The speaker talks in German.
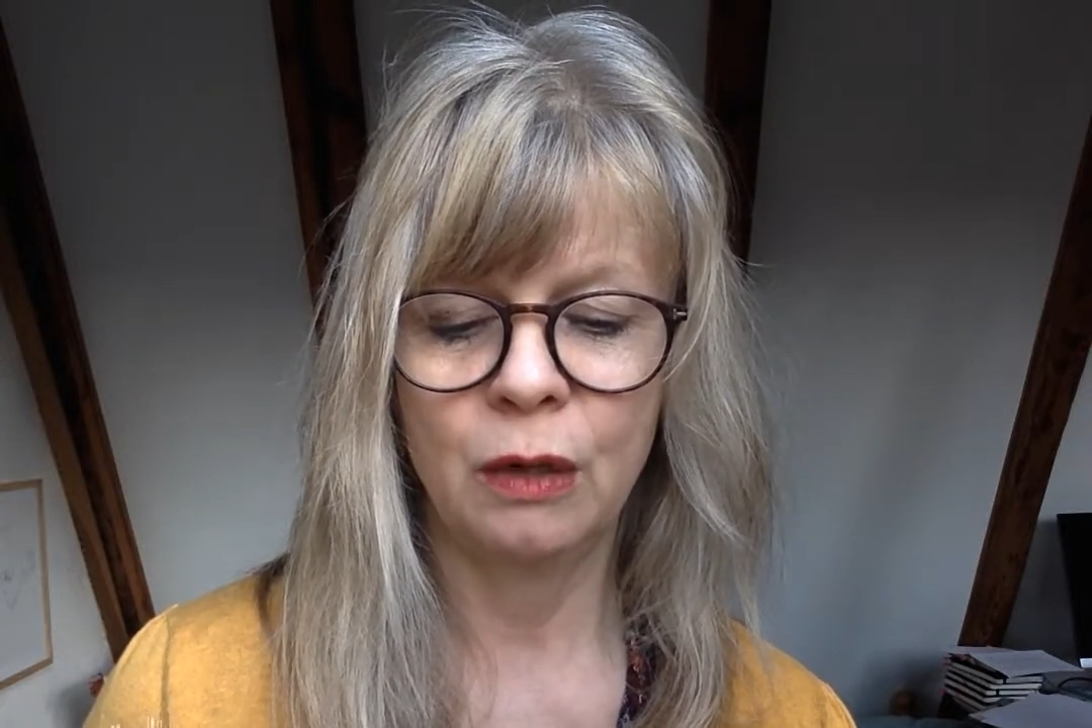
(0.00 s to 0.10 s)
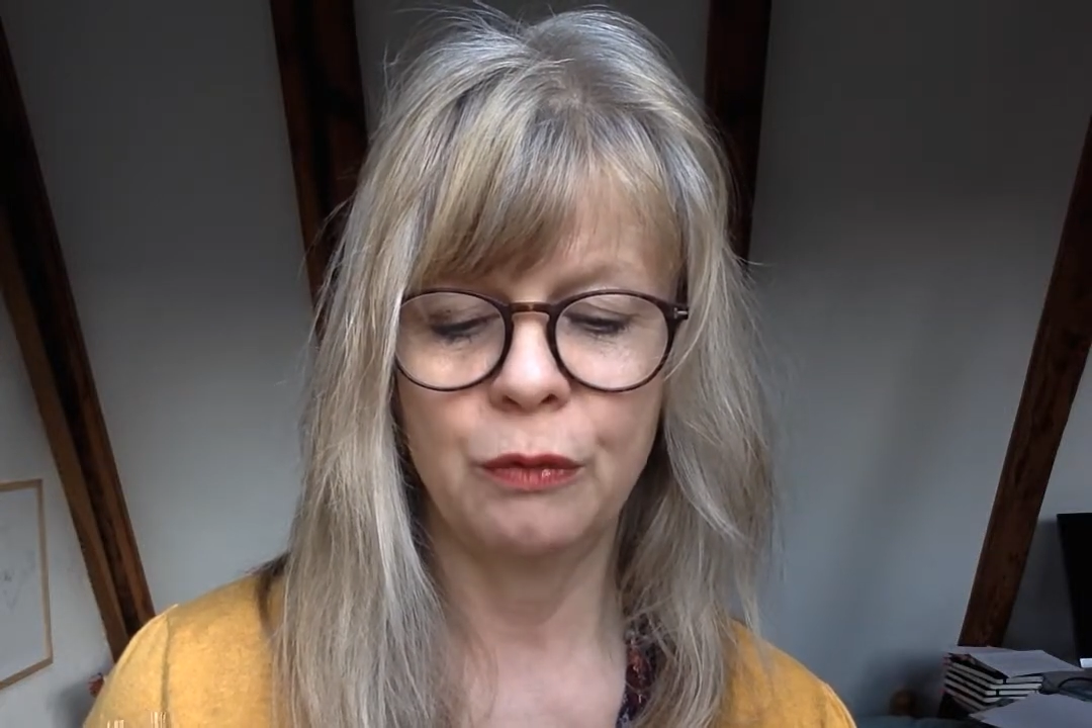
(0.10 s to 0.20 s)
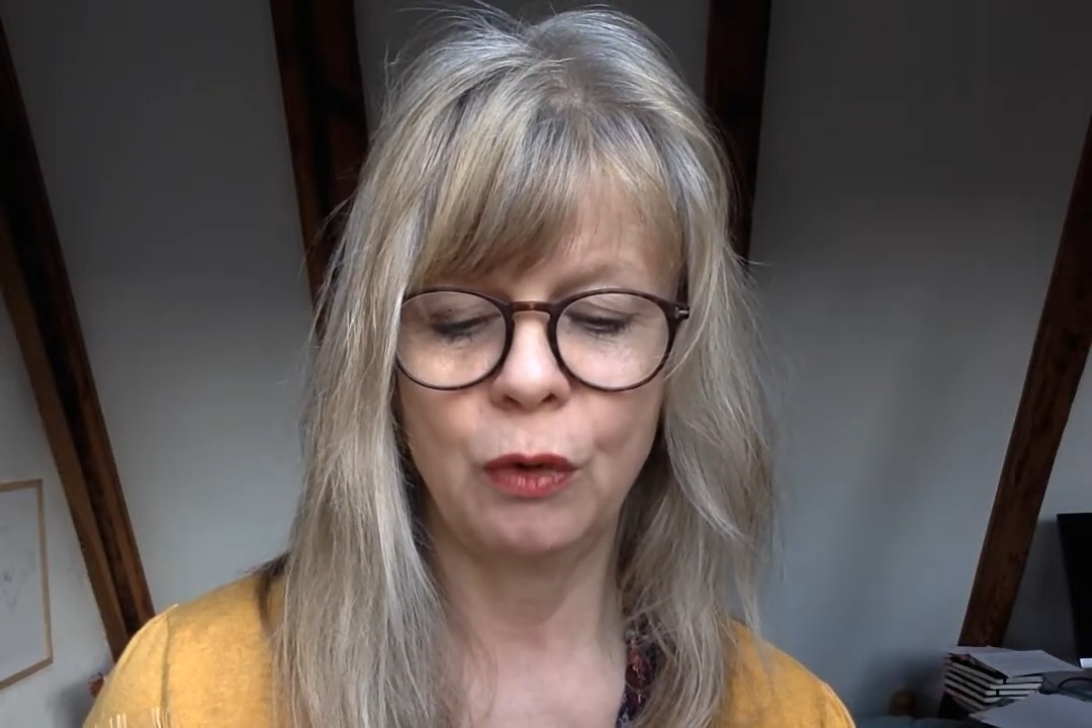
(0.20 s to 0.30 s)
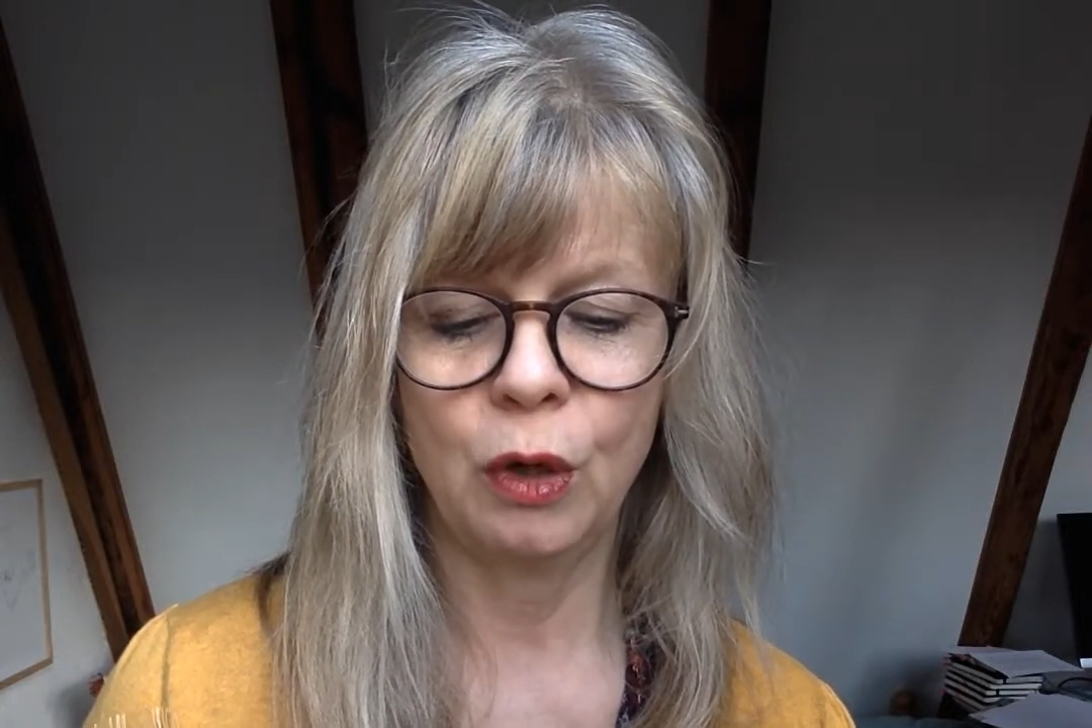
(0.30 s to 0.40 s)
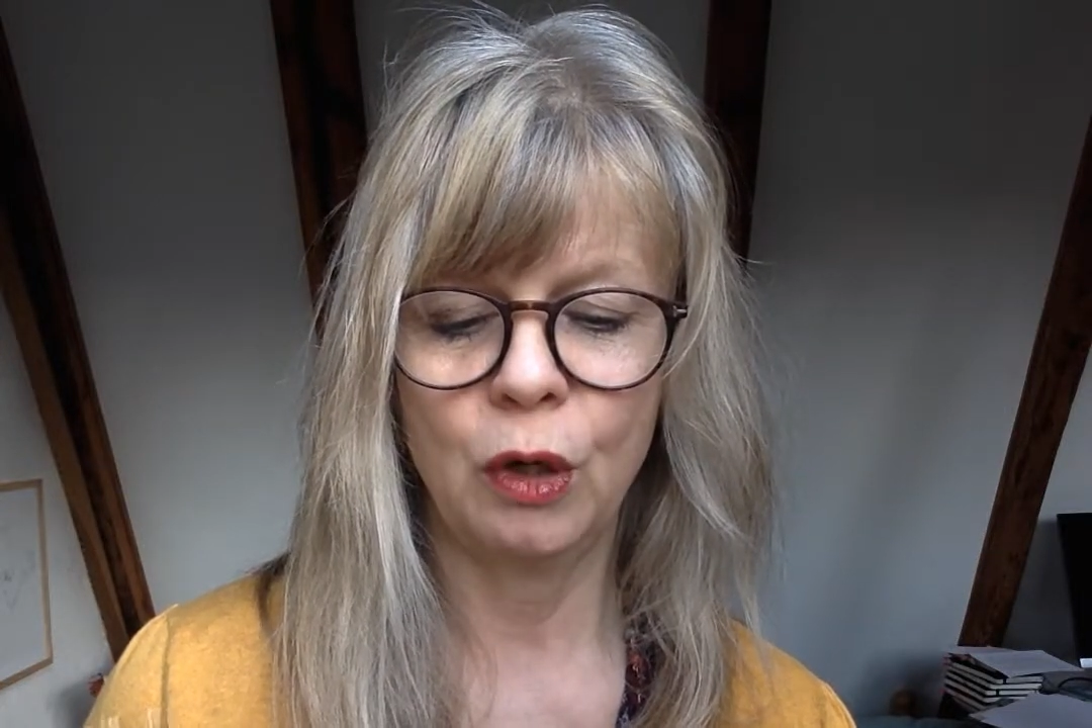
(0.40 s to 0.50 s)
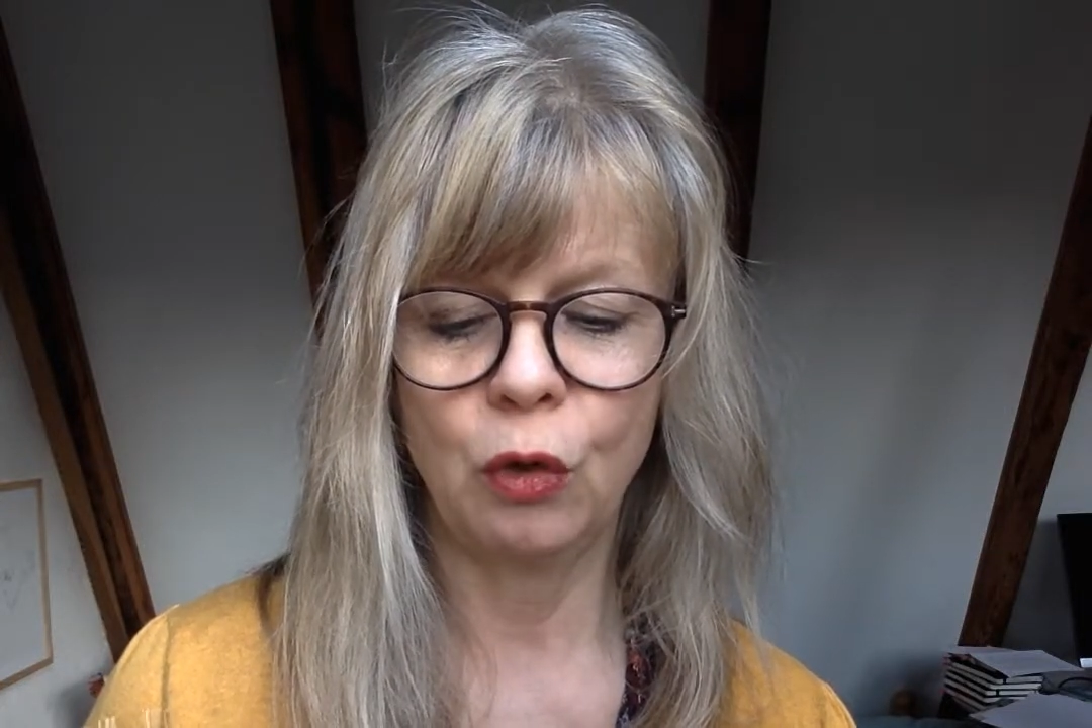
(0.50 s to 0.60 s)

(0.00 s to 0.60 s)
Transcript: voll